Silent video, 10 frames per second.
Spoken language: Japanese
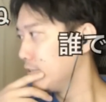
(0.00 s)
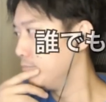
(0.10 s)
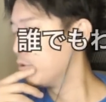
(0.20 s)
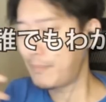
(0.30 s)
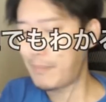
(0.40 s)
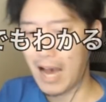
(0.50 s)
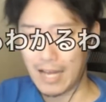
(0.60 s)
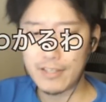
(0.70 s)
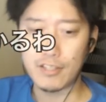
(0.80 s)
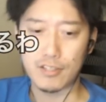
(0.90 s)
僕はやっぱ
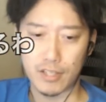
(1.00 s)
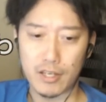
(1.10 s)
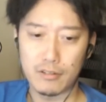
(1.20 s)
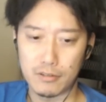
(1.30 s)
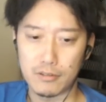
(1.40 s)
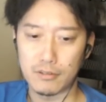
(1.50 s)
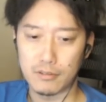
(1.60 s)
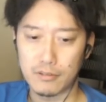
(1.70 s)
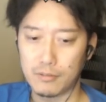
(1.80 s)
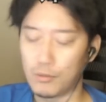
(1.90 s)
姉ですねうん
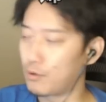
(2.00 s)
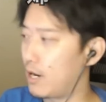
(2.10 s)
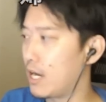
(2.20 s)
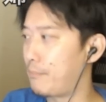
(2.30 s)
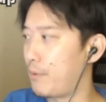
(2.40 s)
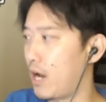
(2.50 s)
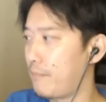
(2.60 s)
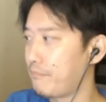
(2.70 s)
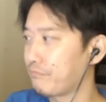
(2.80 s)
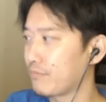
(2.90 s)
僕はやっぱ
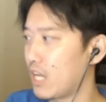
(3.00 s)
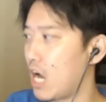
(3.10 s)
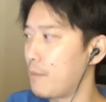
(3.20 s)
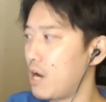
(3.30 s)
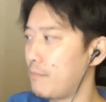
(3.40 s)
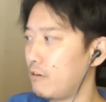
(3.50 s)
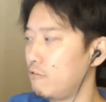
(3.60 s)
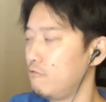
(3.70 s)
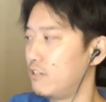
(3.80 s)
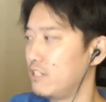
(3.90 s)
甘々ふ
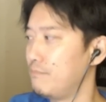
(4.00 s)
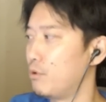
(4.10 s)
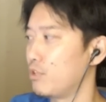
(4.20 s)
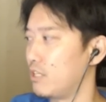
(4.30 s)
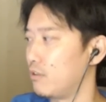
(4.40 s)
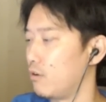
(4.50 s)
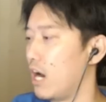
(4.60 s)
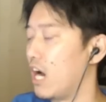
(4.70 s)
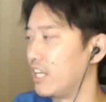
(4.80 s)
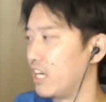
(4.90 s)
んわりボデーの
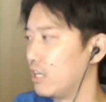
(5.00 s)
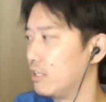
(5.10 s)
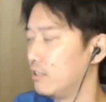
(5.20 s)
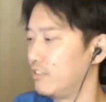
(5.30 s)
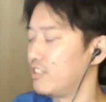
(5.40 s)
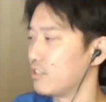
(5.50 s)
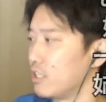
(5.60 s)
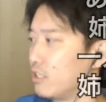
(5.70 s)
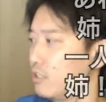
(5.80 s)
姉ですね